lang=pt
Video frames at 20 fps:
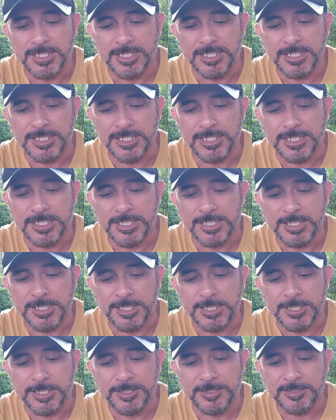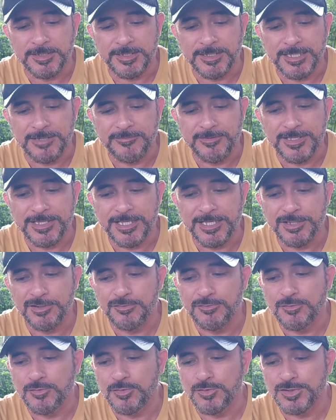E na verdade eu
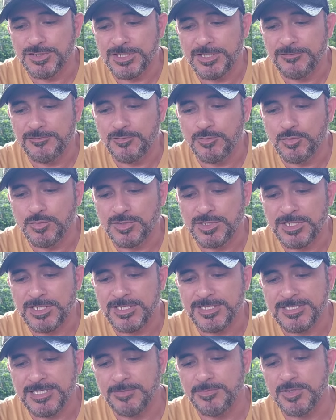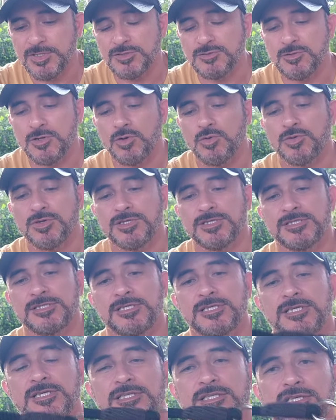vou, já vou utilizar pessoal
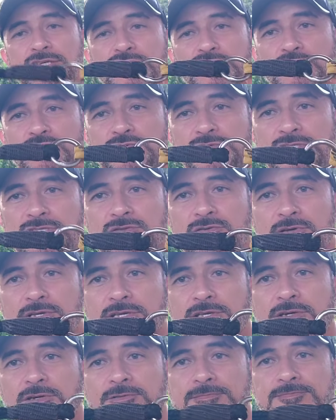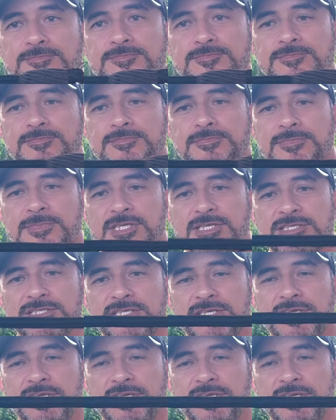esse destrucidor aqui ó Esse